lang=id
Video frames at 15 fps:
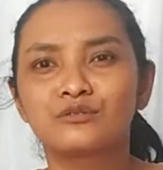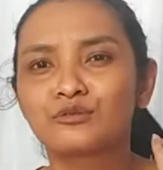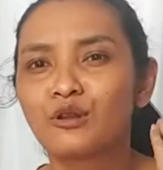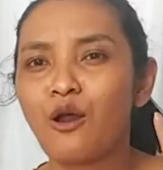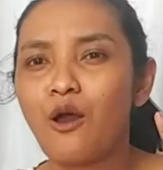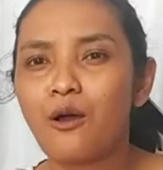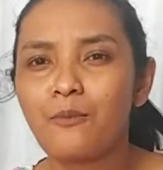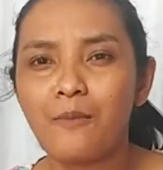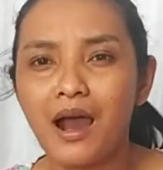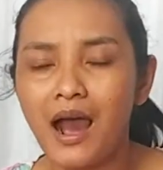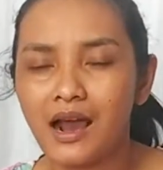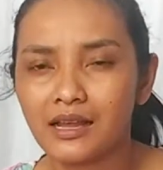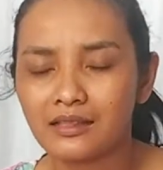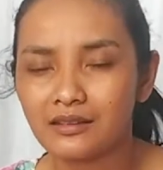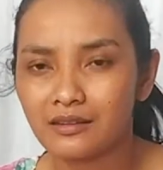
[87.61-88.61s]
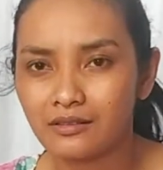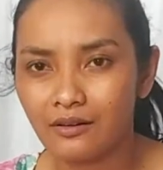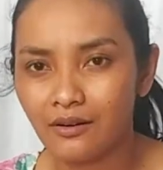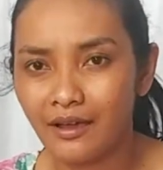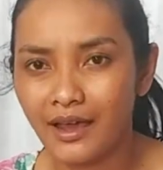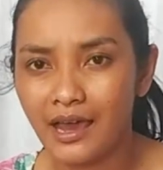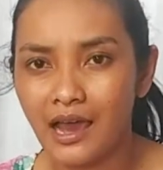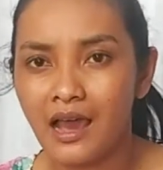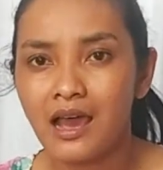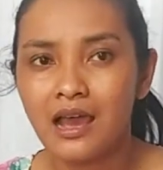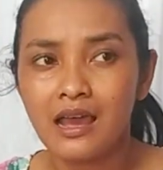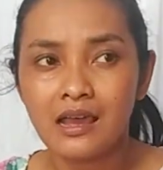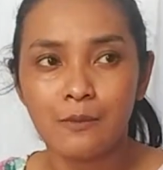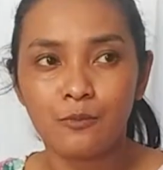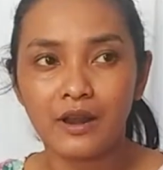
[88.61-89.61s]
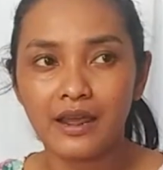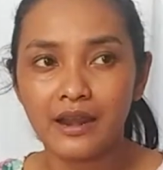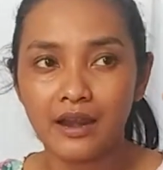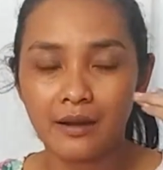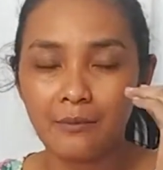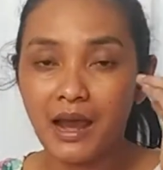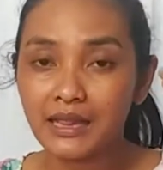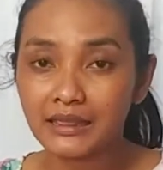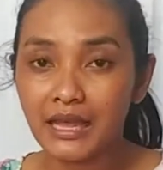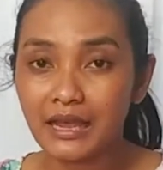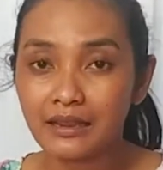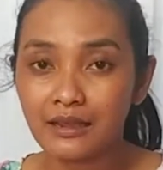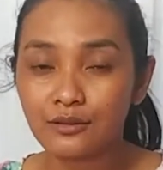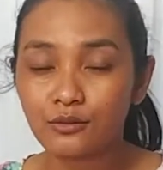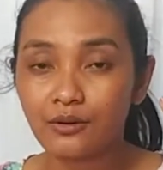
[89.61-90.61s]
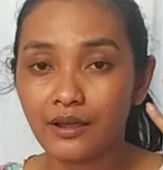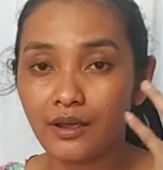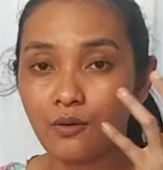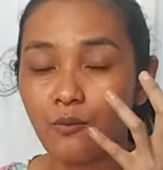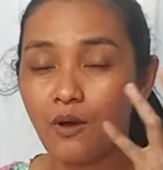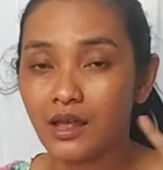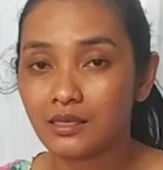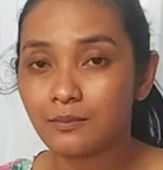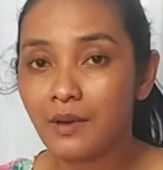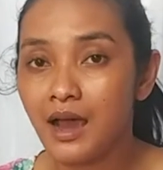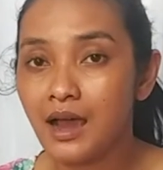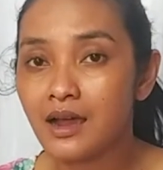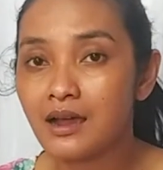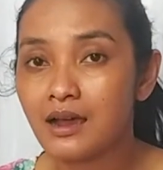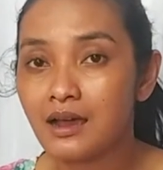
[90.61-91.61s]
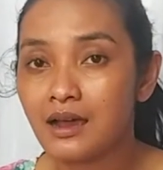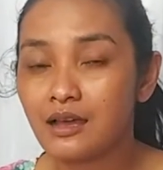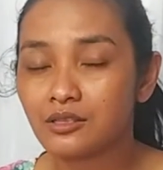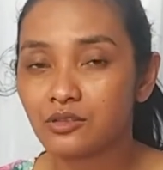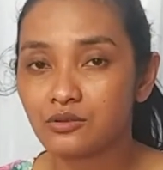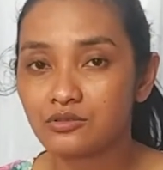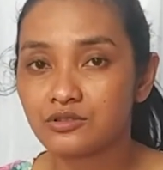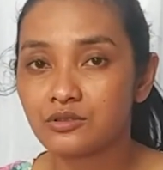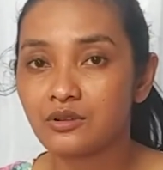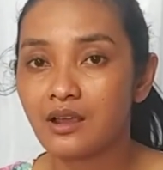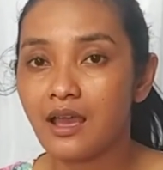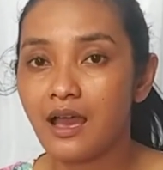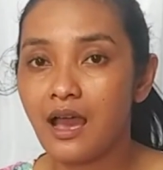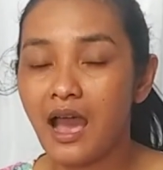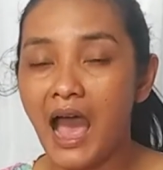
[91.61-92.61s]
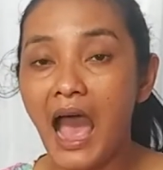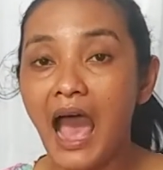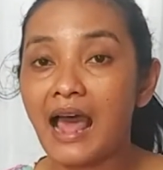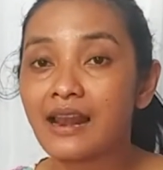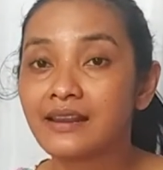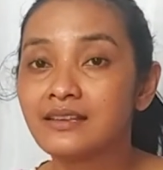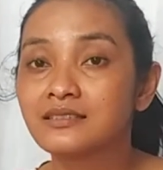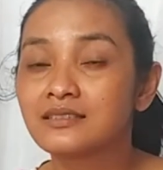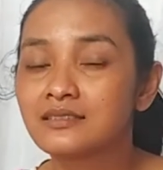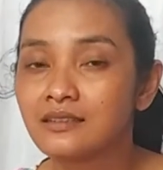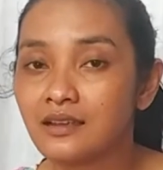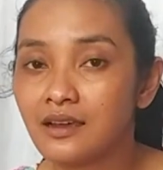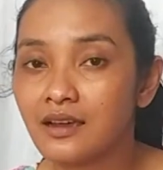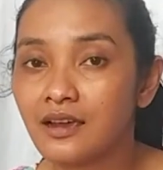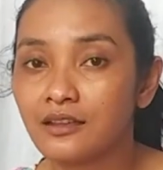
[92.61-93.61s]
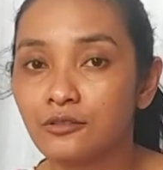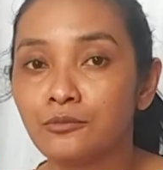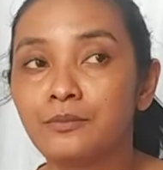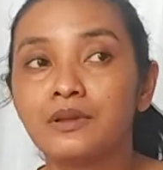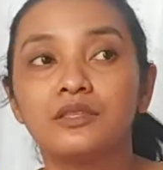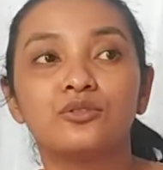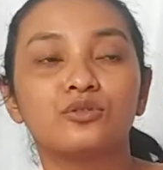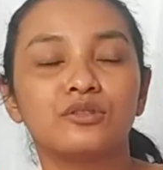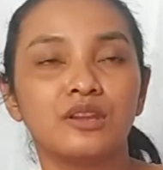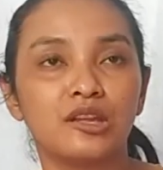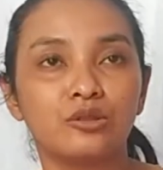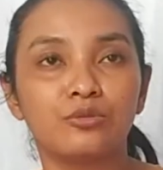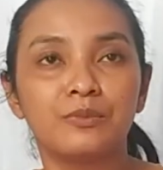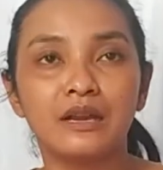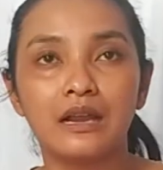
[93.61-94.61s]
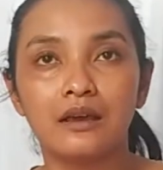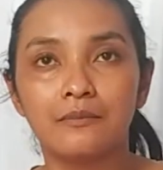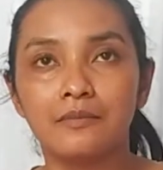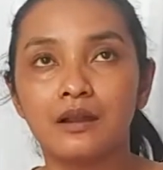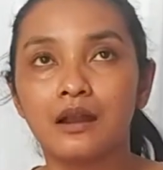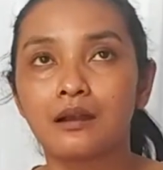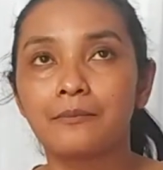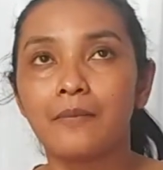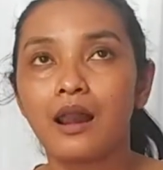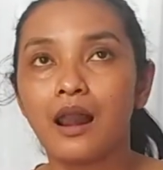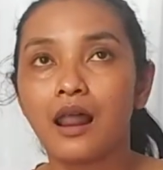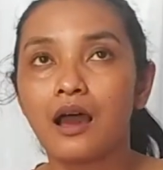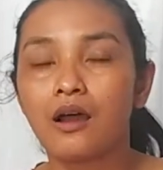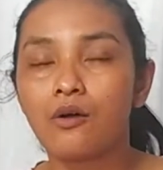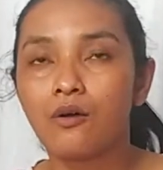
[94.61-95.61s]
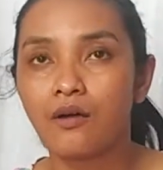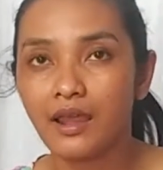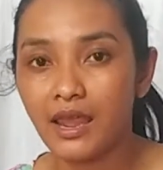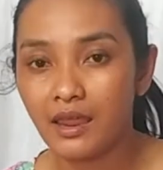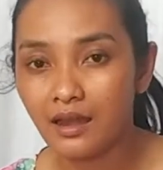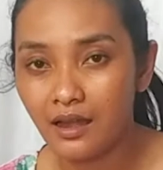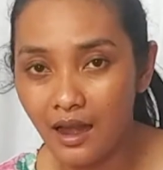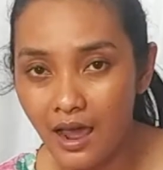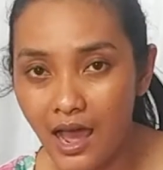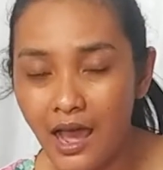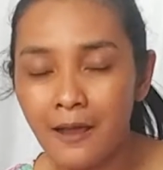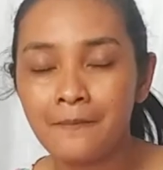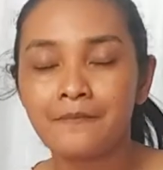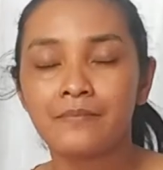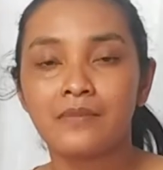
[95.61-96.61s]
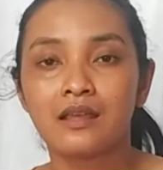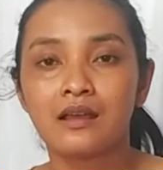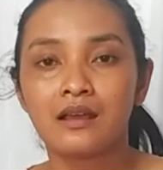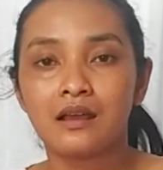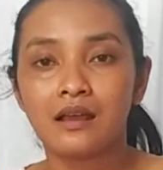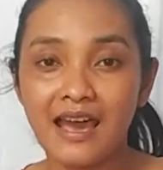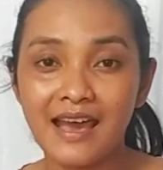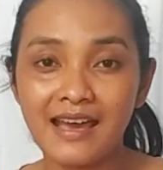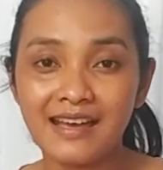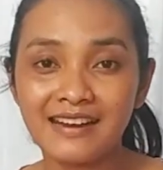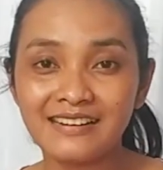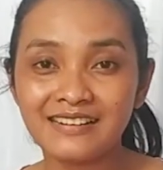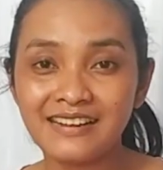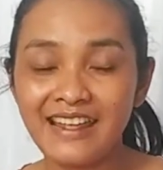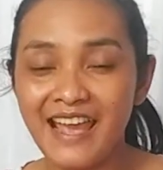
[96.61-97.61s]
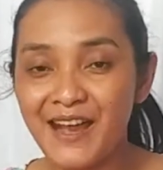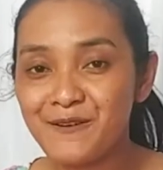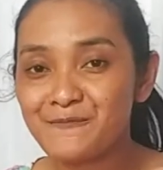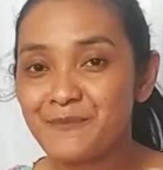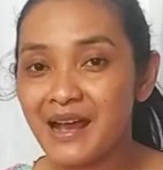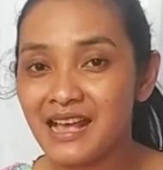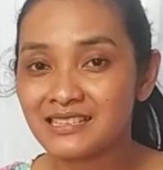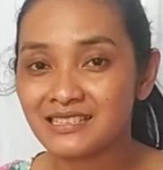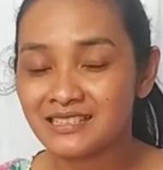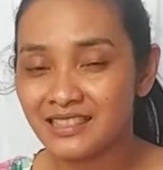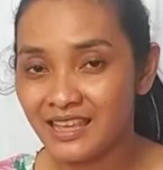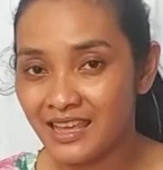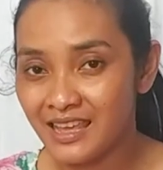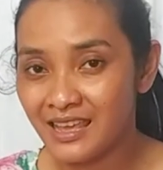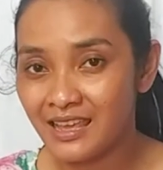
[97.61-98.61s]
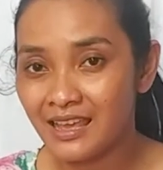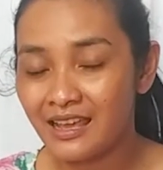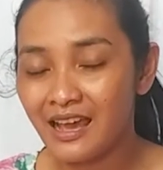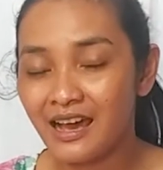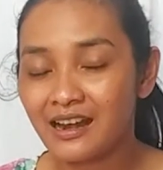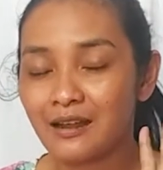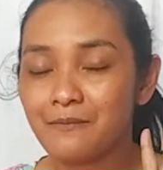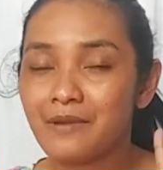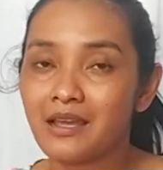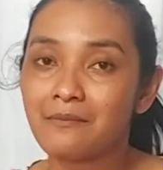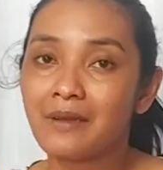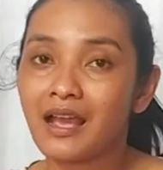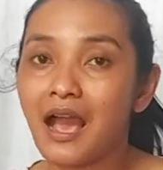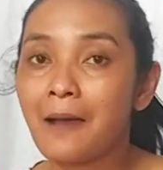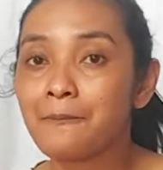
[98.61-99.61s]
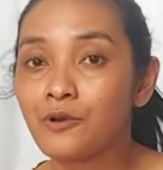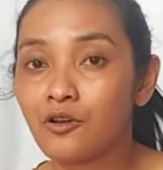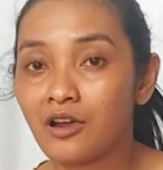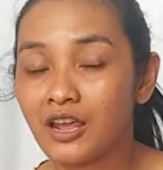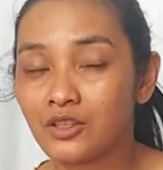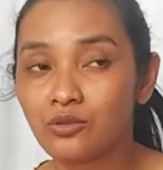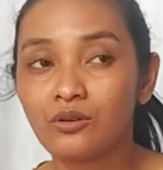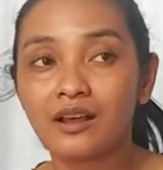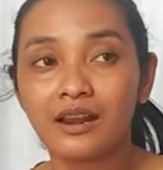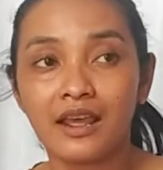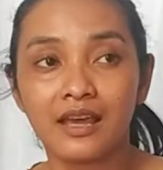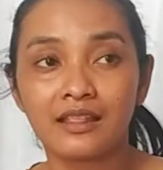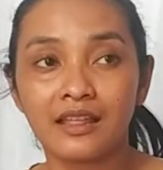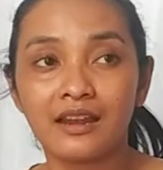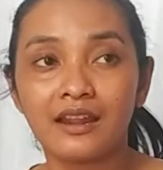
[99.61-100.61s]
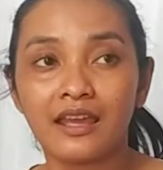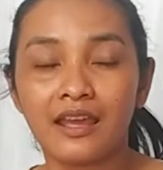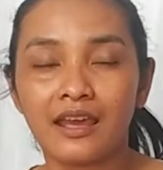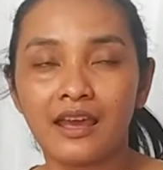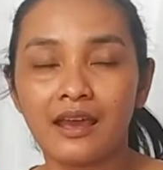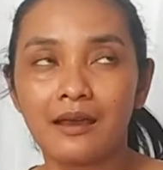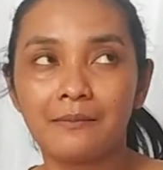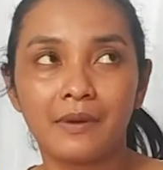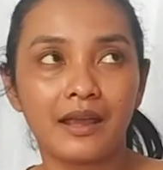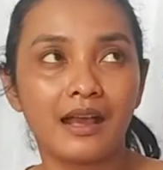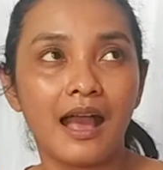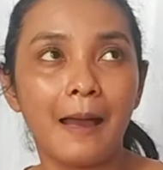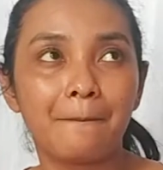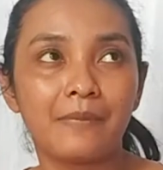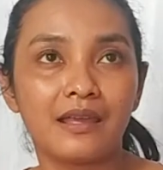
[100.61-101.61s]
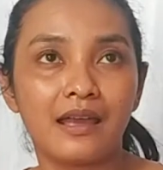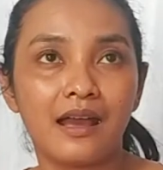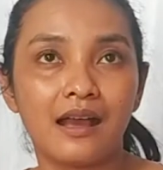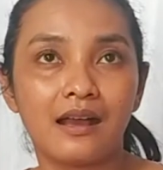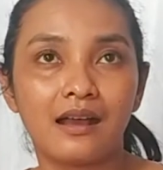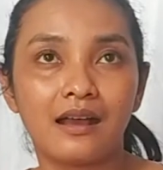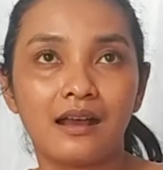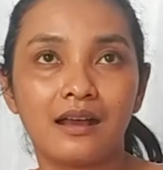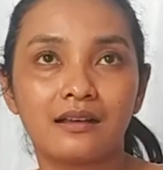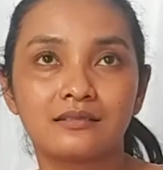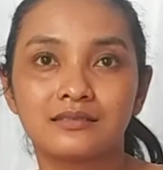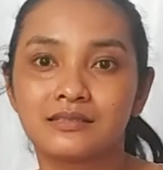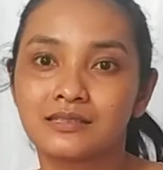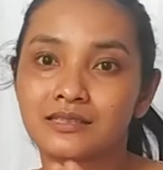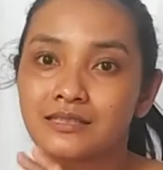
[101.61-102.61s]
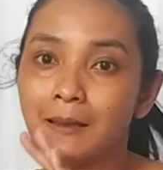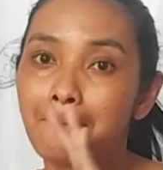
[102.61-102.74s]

strong banget gitu loh ya mulai dari matanya itu kayak kuat banget terus juga alisnya itu bentuknya tuh benar-benar melengkung indah dan yang pasti Arabian make up look itu kelihatan kayak make up yang